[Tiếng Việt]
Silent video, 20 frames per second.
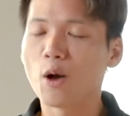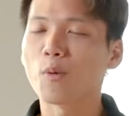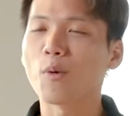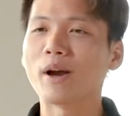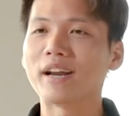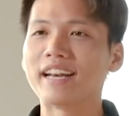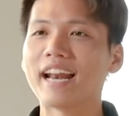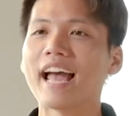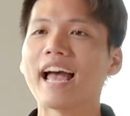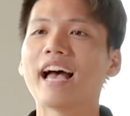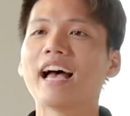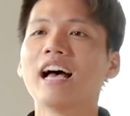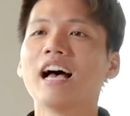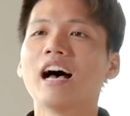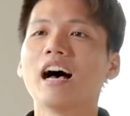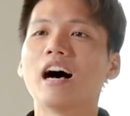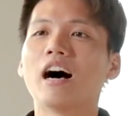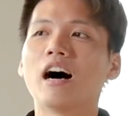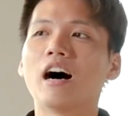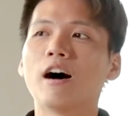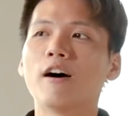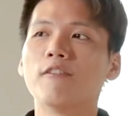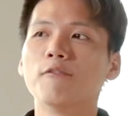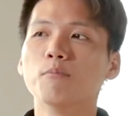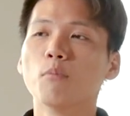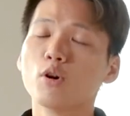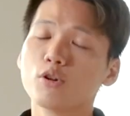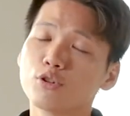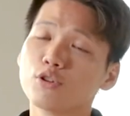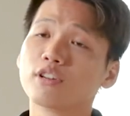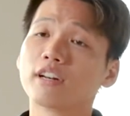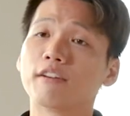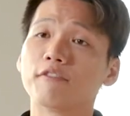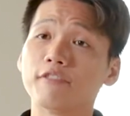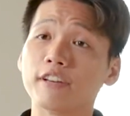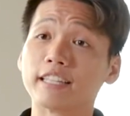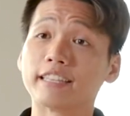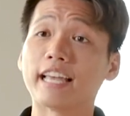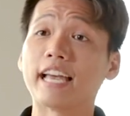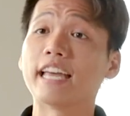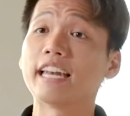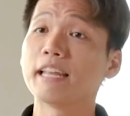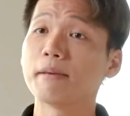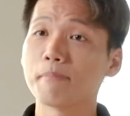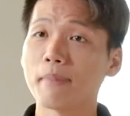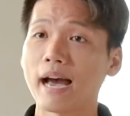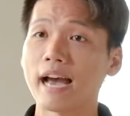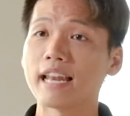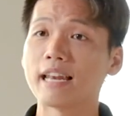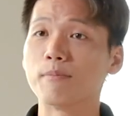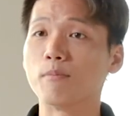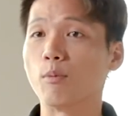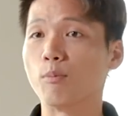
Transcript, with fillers: Ngoài ra à, môi trường làm việc tại Animai